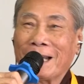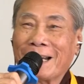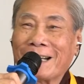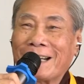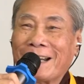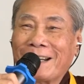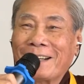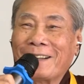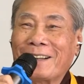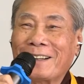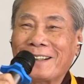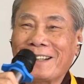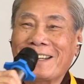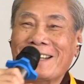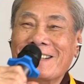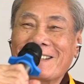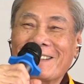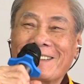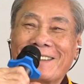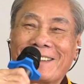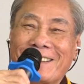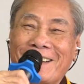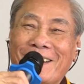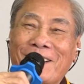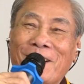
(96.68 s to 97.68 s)
điện đã nó,
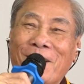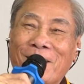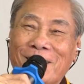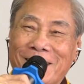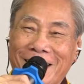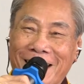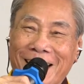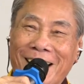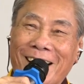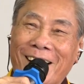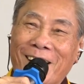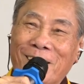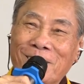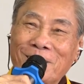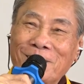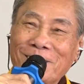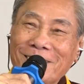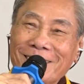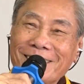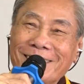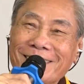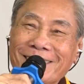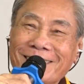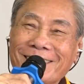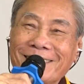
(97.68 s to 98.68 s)
nó, nó nói chuyện không?
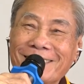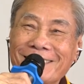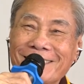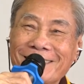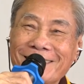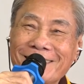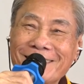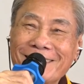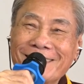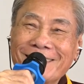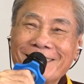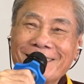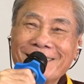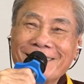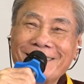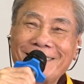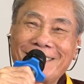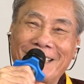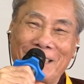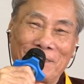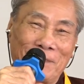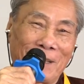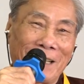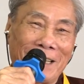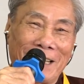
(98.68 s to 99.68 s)

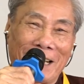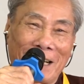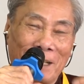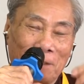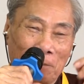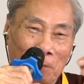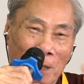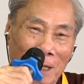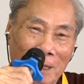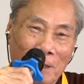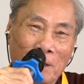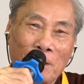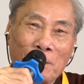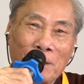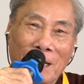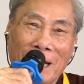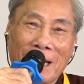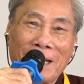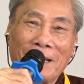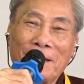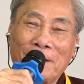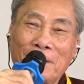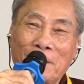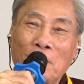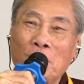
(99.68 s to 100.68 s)
Thì bây giờ mình cũng
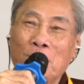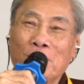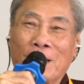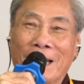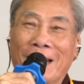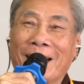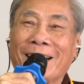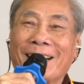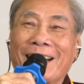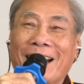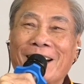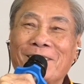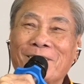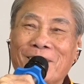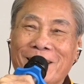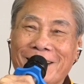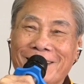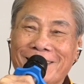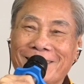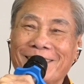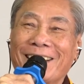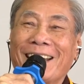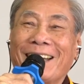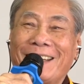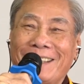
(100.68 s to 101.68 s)
vậy, rút điện ra
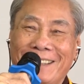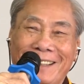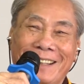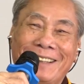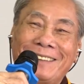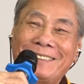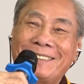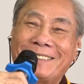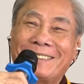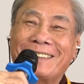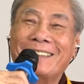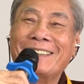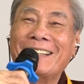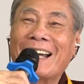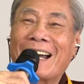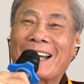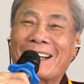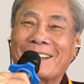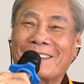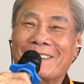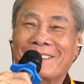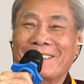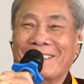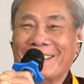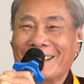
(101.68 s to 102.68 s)
mình đứng cứng
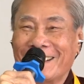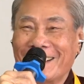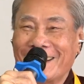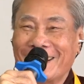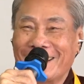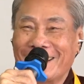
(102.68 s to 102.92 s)
ngắc luôn,